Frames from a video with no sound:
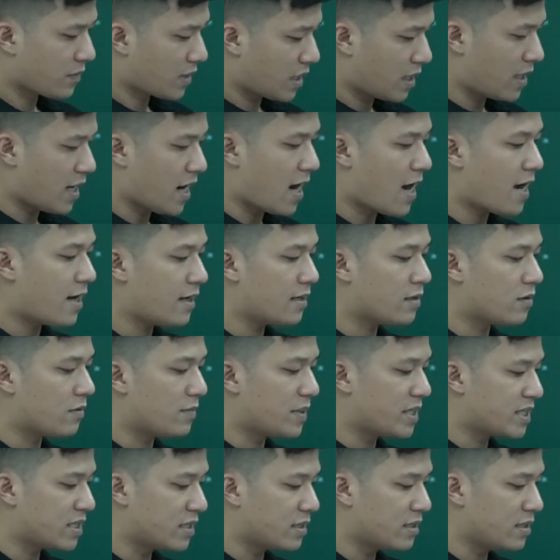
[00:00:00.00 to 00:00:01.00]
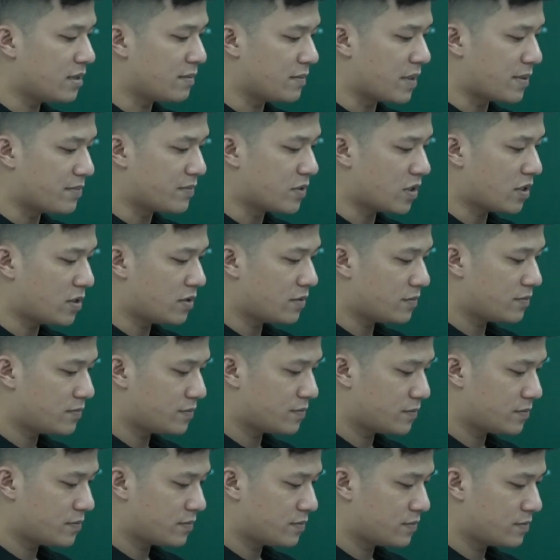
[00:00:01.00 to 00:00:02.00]
Cái này ai cũng có máy tính để bấm thôi.
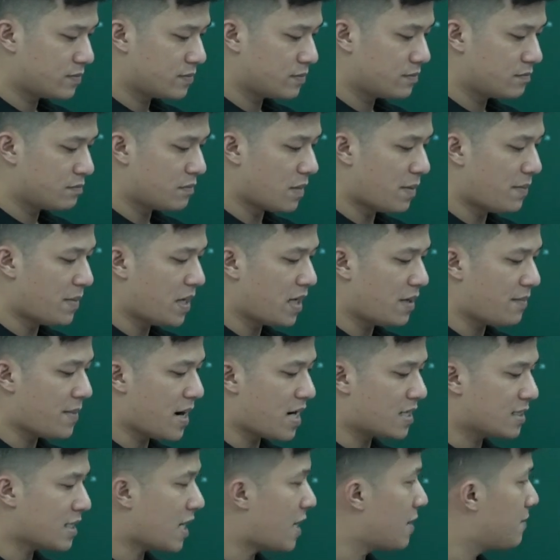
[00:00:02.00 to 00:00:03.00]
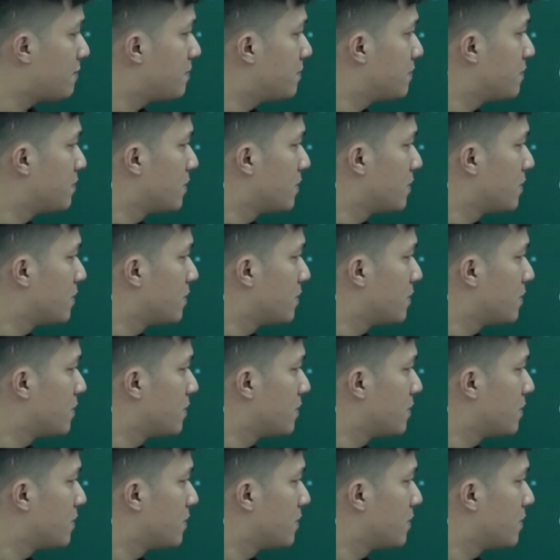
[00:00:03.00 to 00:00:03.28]
Bấm hệ 3 ra.